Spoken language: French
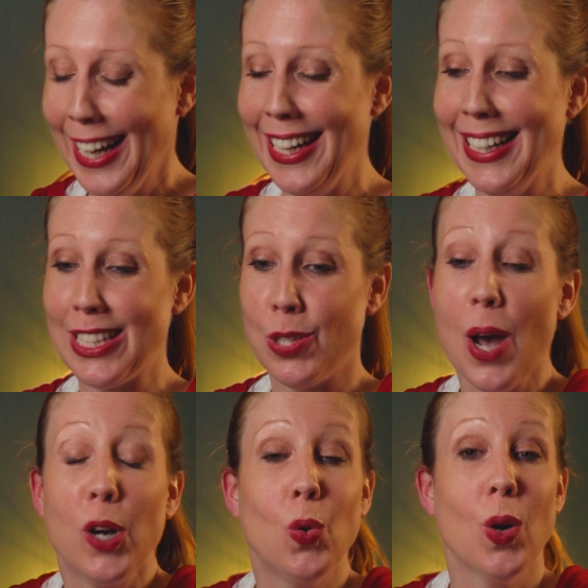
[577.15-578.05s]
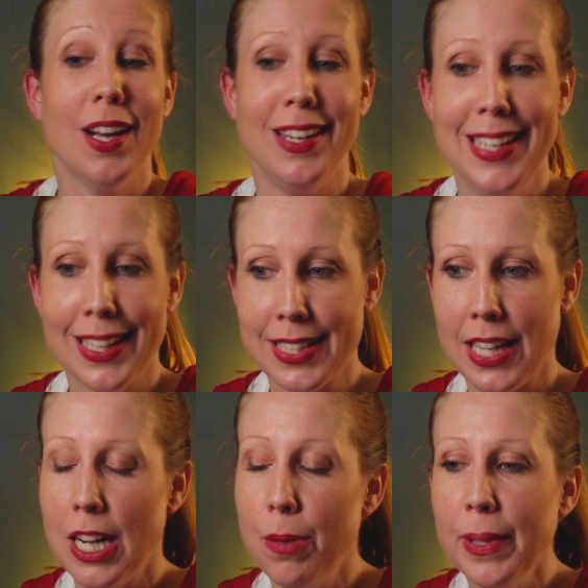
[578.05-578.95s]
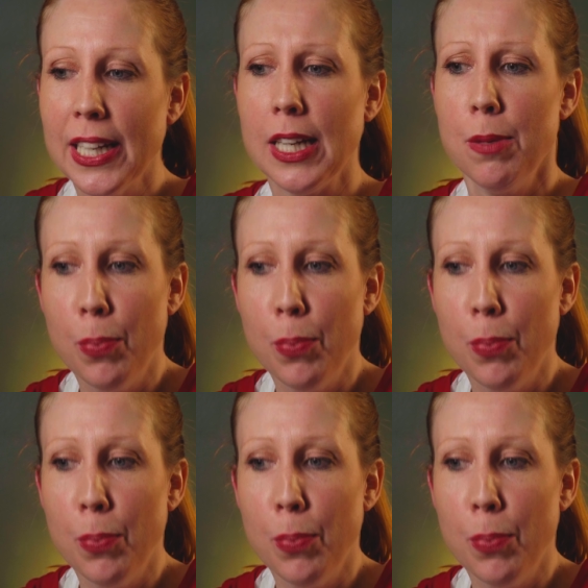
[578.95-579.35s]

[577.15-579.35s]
Et ce à quoi Léa Salamé